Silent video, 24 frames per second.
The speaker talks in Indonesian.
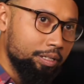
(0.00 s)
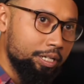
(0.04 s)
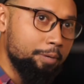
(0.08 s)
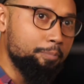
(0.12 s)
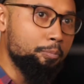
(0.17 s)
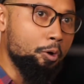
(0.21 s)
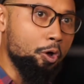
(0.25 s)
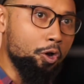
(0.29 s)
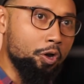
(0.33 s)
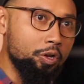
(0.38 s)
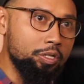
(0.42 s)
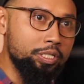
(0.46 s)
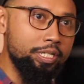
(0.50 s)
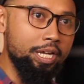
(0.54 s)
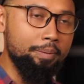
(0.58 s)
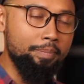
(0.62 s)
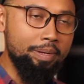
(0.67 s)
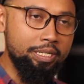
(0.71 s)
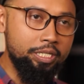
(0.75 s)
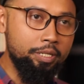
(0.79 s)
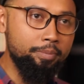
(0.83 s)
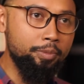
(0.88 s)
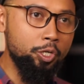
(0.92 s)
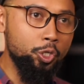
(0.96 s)
di poros yang
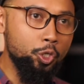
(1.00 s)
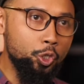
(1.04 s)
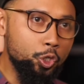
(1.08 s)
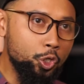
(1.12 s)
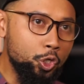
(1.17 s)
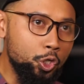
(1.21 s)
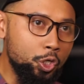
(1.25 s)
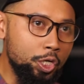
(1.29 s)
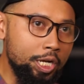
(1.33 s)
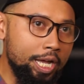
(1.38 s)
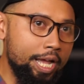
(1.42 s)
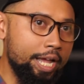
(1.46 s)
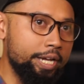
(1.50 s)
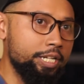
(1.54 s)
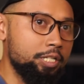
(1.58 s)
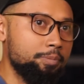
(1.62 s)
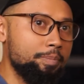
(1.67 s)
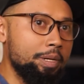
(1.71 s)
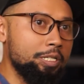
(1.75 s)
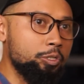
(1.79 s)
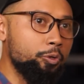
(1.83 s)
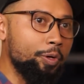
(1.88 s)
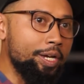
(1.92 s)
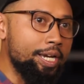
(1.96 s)
masih mendukung Anies
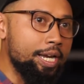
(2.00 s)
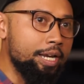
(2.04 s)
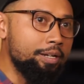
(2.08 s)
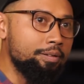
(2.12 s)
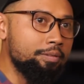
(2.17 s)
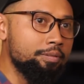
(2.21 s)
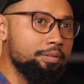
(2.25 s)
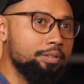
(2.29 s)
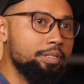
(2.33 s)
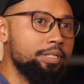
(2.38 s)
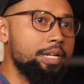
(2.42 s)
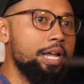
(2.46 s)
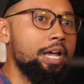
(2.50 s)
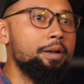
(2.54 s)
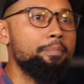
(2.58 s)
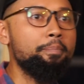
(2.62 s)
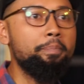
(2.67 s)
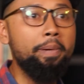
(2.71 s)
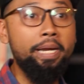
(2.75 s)
Baswedan dan